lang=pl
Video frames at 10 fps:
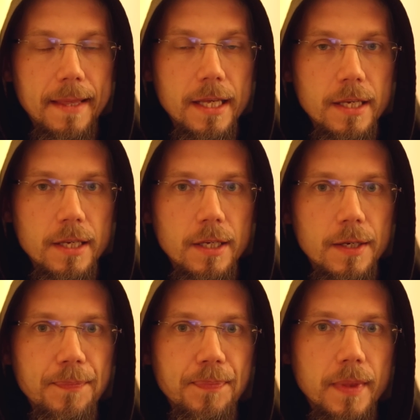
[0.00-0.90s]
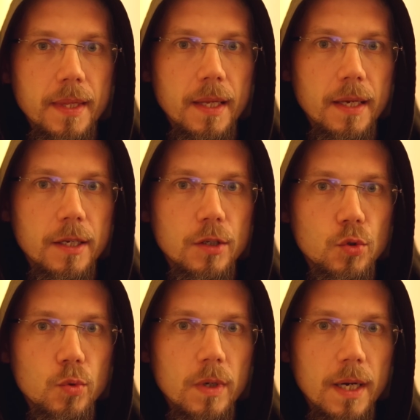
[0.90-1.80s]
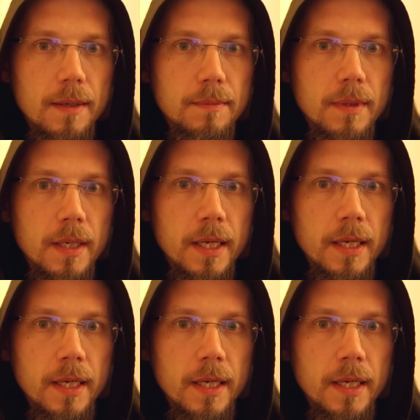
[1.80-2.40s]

i e, słucham